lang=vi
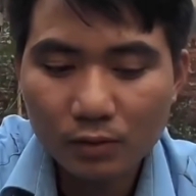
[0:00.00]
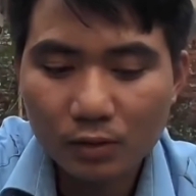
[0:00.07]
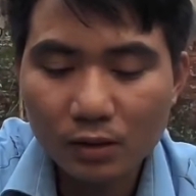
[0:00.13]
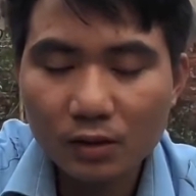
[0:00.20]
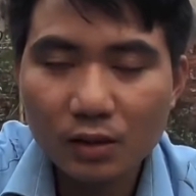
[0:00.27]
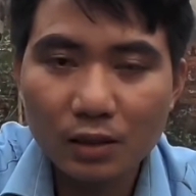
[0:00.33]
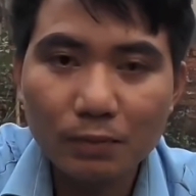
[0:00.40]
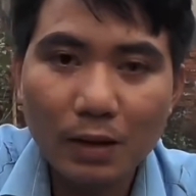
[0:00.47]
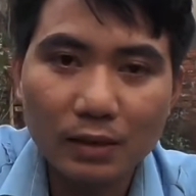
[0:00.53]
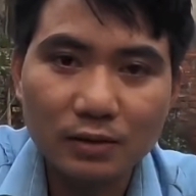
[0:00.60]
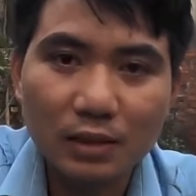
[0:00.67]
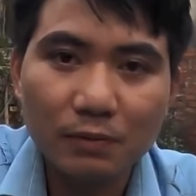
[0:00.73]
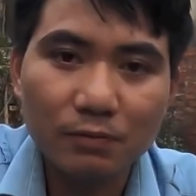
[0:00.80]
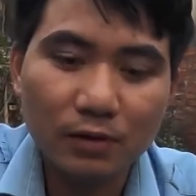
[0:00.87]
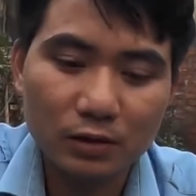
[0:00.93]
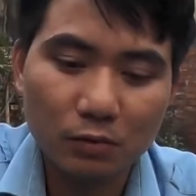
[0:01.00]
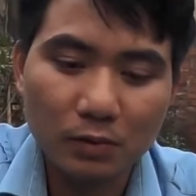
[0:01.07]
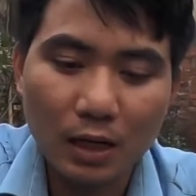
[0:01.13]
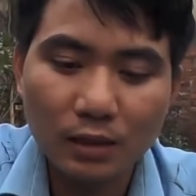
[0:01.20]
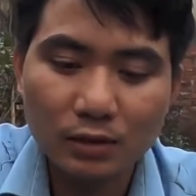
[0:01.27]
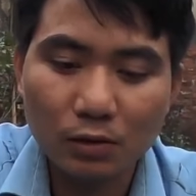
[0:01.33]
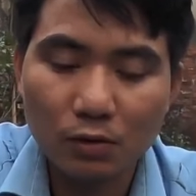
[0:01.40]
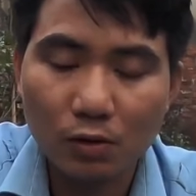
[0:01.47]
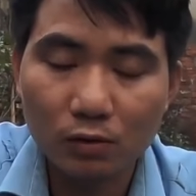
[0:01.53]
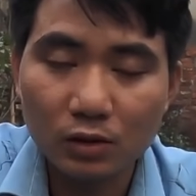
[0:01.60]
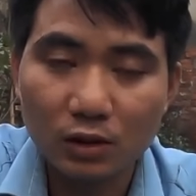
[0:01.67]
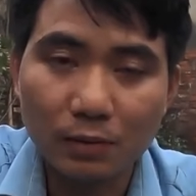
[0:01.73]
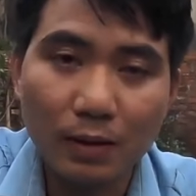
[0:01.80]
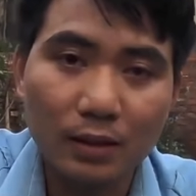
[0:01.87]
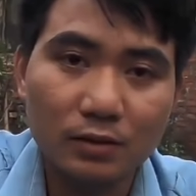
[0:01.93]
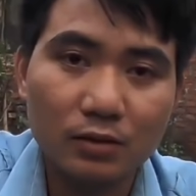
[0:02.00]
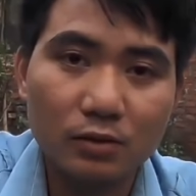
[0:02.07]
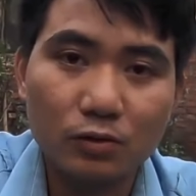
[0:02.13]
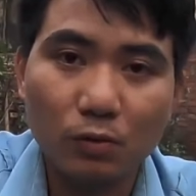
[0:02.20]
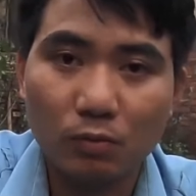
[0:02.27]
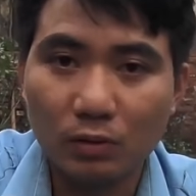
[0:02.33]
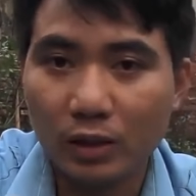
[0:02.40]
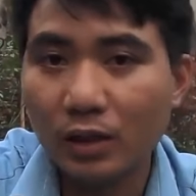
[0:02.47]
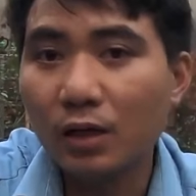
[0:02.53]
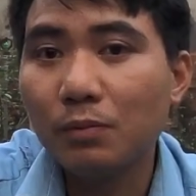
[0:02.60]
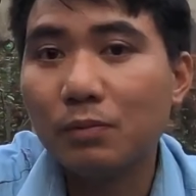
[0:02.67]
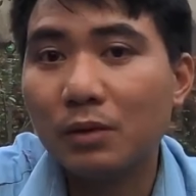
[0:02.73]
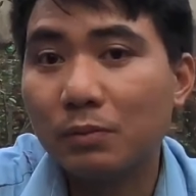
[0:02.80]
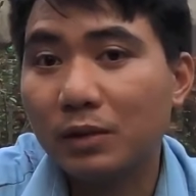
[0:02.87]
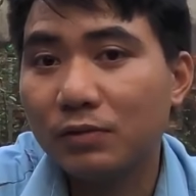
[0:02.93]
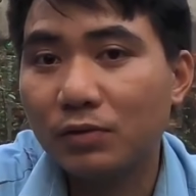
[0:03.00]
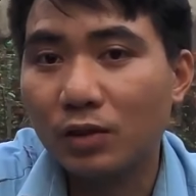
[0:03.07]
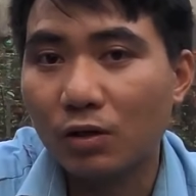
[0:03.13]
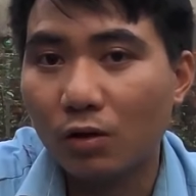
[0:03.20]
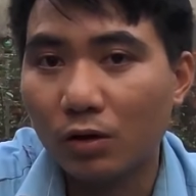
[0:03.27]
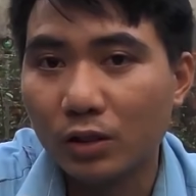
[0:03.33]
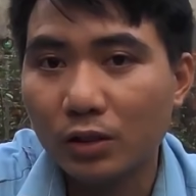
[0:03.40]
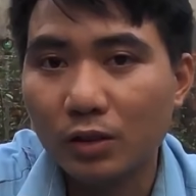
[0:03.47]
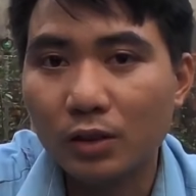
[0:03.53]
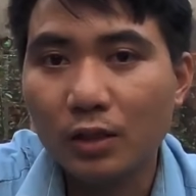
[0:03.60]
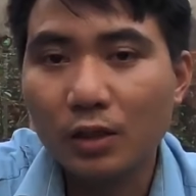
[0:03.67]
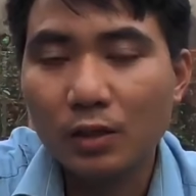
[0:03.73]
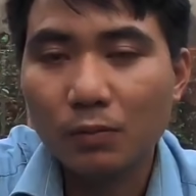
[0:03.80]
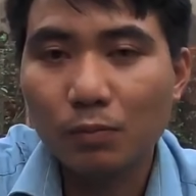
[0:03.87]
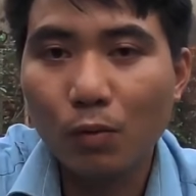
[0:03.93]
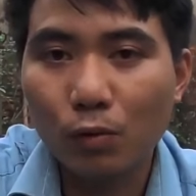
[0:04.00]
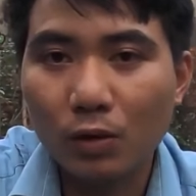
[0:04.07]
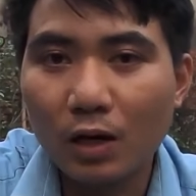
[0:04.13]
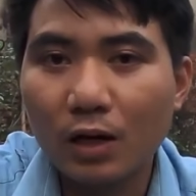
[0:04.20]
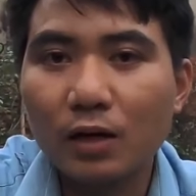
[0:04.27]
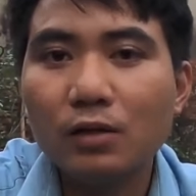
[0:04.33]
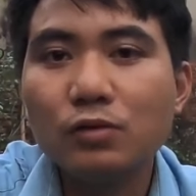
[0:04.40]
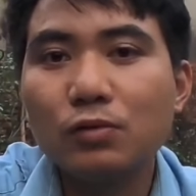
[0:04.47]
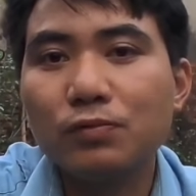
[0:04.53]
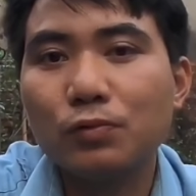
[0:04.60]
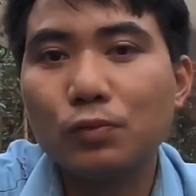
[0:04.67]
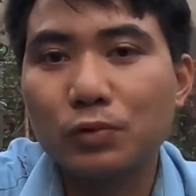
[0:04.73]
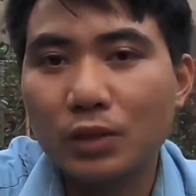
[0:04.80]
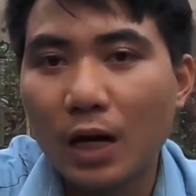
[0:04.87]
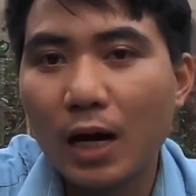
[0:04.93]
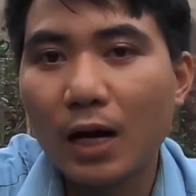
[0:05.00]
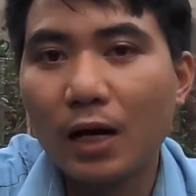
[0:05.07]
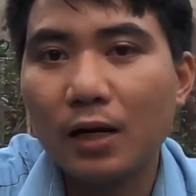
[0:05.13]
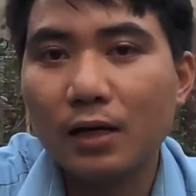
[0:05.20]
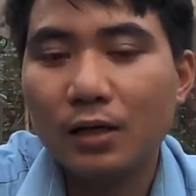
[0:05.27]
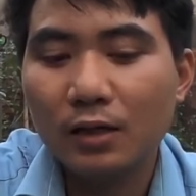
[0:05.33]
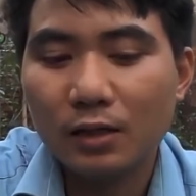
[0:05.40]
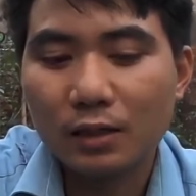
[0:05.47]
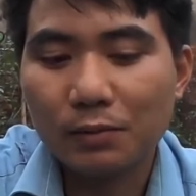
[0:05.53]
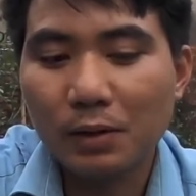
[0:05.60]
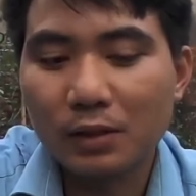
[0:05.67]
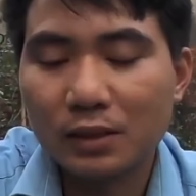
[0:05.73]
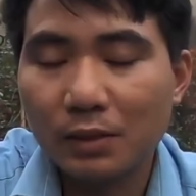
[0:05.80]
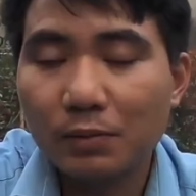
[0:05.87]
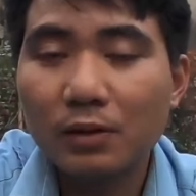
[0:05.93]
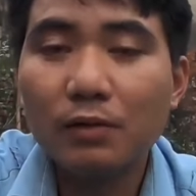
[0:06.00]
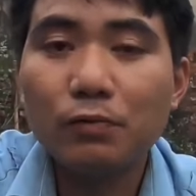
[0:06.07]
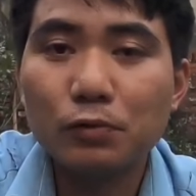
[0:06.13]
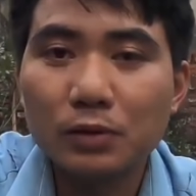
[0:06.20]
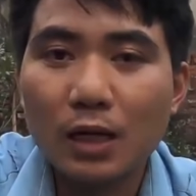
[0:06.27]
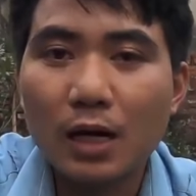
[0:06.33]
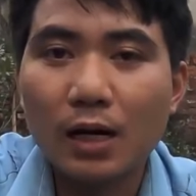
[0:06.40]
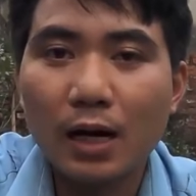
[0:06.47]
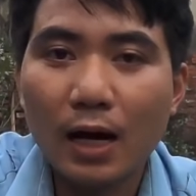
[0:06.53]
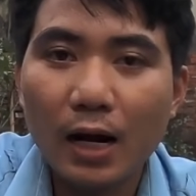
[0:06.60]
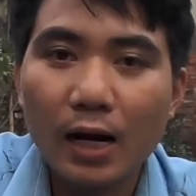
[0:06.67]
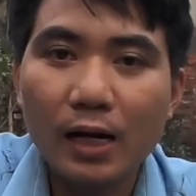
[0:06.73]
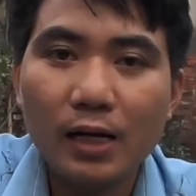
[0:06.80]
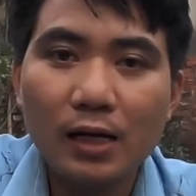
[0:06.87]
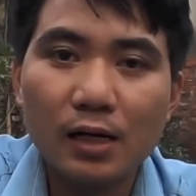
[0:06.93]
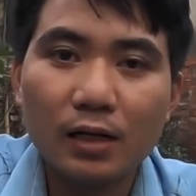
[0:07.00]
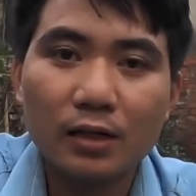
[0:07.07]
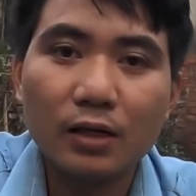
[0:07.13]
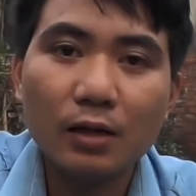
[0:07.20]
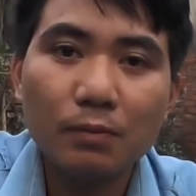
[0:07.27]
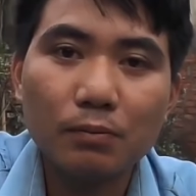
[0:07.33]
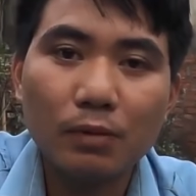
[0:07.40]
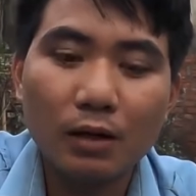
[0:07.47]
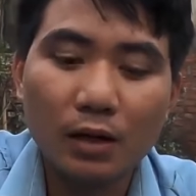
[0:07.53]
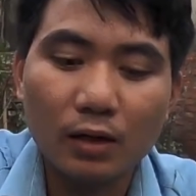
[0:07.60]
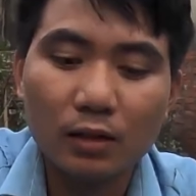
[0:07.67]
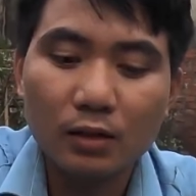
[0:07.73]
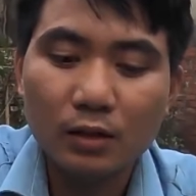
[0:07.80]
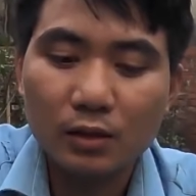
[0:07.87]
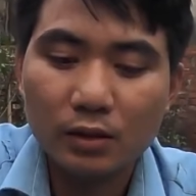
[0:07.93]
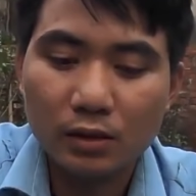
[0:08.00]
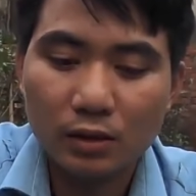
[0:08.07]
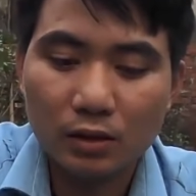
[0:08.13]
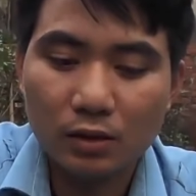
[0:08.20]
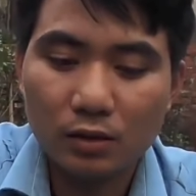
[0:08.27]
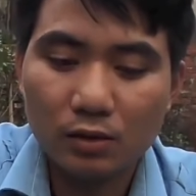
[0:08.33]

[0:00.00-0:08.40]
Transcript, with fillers: thế thì các bạn dâm vào trong cát sau đó thì các bạn sử dụng cái đất mà mình vừa nói một là đất phù sa các bạn kiếm cái đất phù sa hai là cái đất mà uh,